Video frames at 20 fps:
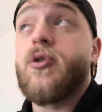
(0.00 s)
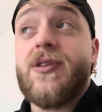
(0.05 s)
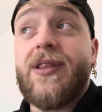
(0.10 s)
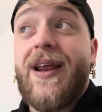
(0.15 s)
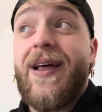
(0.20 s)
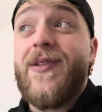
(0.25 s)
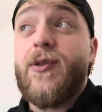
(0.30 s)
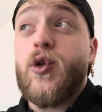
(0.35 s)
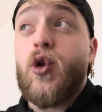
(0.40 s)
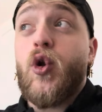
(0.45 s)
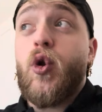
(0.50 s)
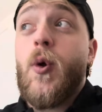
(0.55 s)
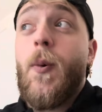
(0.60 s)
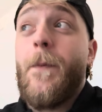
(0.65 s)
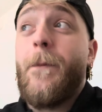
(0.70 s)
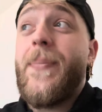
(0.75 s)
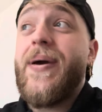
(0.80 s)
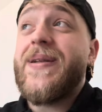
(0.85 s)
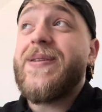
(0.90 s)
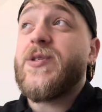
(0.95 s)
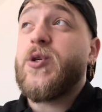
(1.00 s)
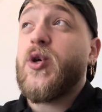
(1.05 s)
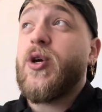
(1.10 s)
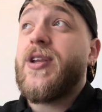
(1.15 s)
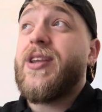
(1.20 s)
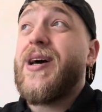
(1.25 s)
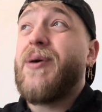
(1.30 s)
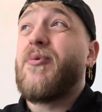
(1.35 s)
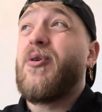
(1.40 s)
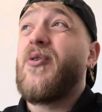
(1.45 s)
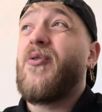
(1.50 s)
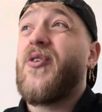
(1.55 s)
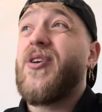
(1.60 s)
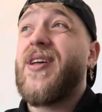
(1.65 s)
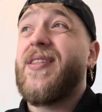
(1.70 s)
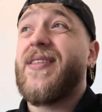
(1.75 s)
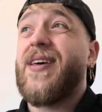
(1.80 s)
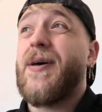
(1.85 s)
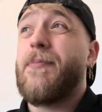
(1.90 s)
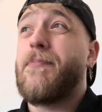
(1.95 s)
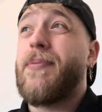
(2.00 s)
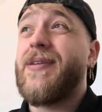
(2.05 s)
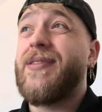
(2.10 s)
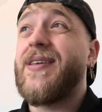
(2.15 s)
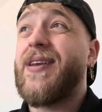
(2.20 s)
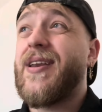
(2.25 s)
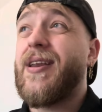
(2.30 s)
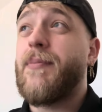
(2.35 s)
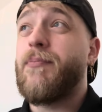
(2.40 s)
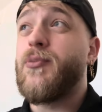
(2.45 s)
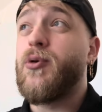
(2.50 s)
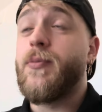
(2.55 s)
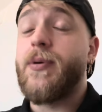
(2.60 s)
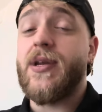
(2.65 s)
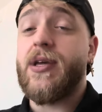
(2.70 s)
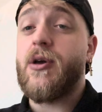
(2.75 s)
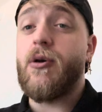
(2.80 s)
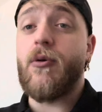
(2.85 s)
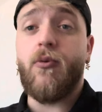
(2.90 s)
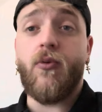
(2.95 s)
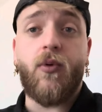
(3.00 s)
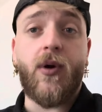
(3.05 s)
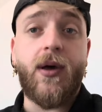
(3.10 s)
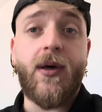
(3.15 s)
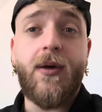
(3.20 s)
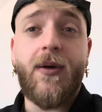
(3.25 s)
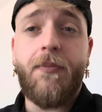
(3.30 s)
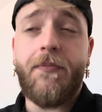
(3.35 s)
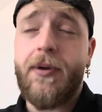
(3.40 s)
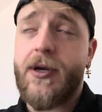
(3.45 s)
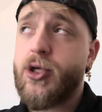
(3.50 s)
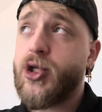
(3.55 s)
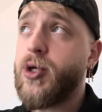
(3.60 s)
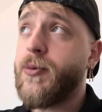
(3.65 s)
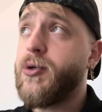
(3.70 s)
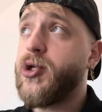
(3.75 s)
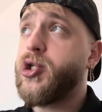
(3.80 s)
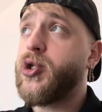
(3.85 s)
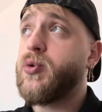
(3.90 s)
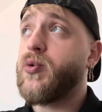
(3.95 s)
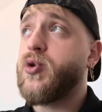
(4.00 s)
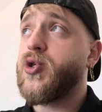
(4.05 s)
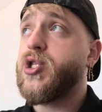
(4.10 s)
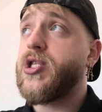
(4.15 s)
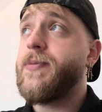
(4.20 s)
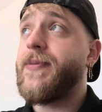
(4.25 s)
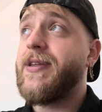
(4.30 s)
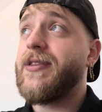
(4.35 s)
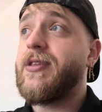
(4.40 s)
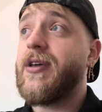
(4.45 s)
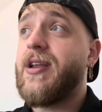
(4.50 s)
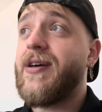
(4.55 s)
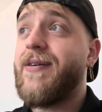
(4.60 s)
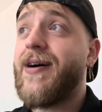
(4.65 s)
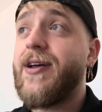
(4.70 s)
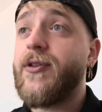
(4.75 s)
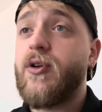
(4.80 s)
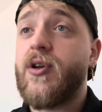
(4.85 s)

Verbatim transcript: Tra l'altro, non penso che il Napoli voglia andare a prendere Rabiu perché comunque percepisce uno stipendio elevato.